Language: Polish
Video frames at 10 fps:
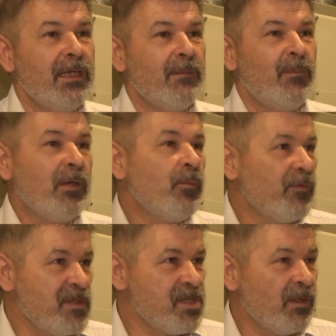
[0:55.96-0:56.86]
mają
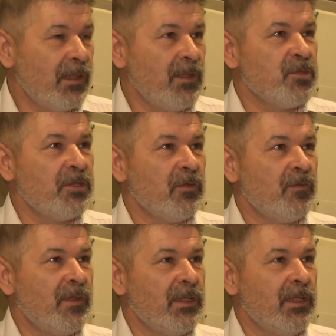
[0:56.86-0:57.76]
profesjonalnie
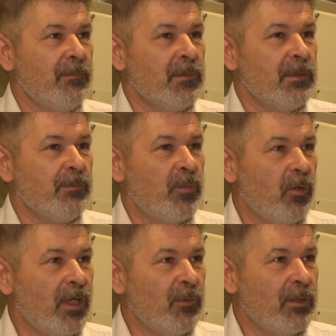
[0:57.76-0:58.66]
przygotowany
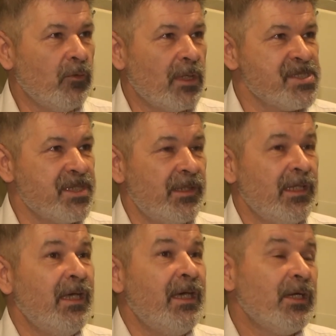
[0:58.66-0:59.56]
program
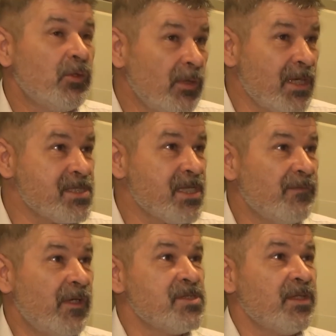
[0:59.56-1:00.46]
edukacyjny, który jest
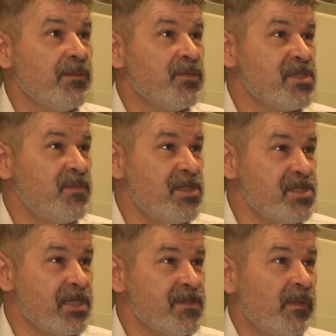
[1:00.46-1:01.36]
zatwierdzony przez
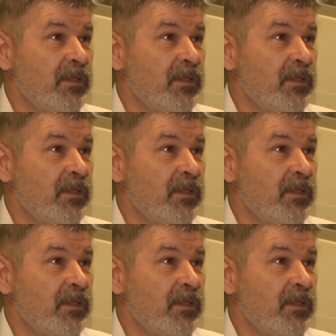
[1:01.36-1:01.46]
Ministerstwo